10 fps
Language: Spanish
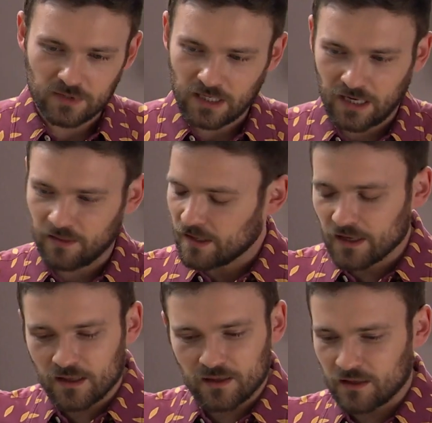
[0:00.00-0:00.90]

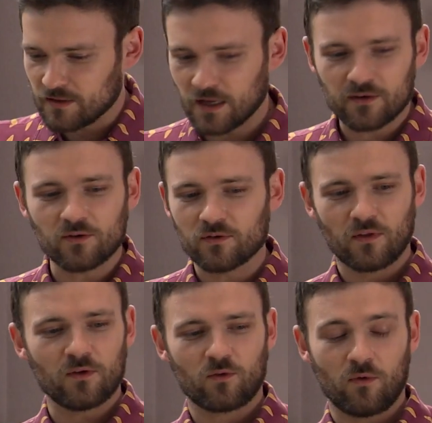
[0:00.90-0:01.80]
jardines y en charcos
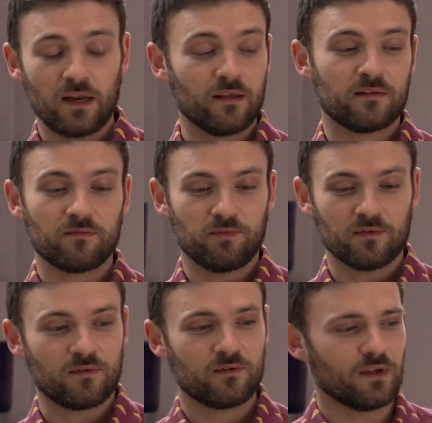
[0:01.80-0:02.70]
de los cuales
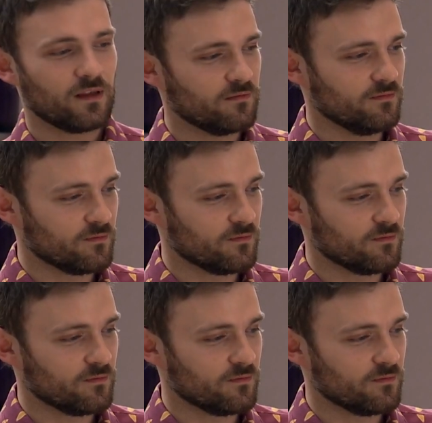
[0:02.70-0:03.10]
pues eh,